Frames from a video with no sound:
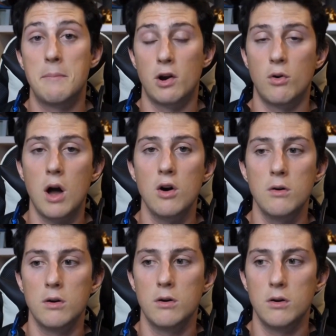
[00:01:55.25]
Pero lo
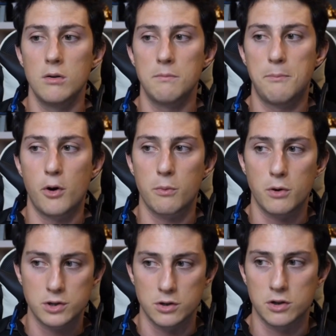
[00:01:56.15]
hago por
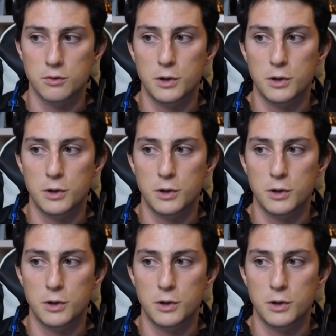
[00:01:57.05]
vosotros,